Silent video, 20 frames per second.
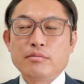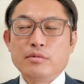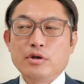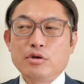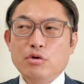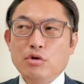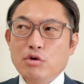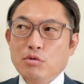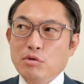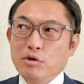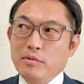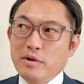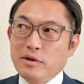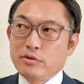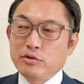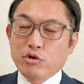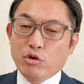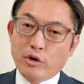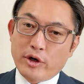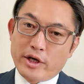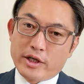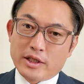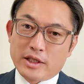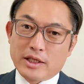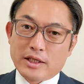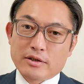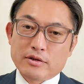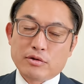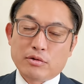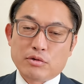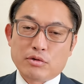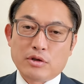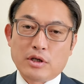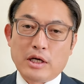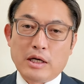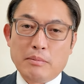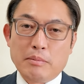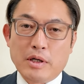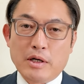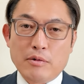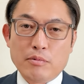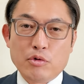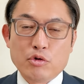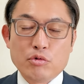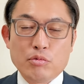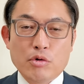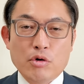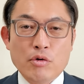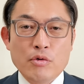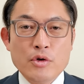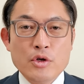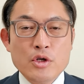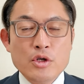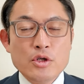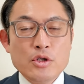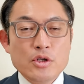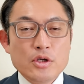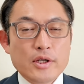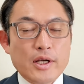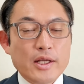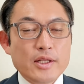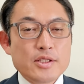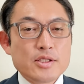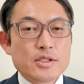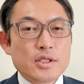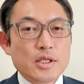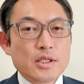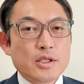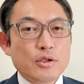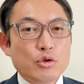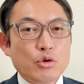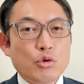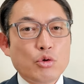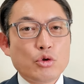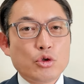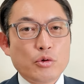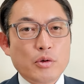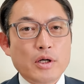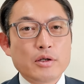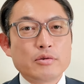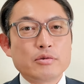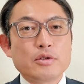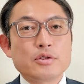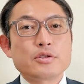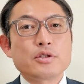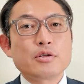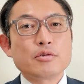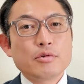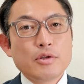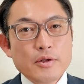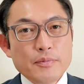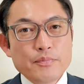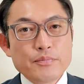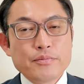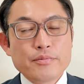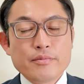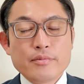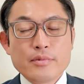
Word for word: まあ、ここもまあ不公平だなってことがまあ僕も感じていたところではあるんですけどね。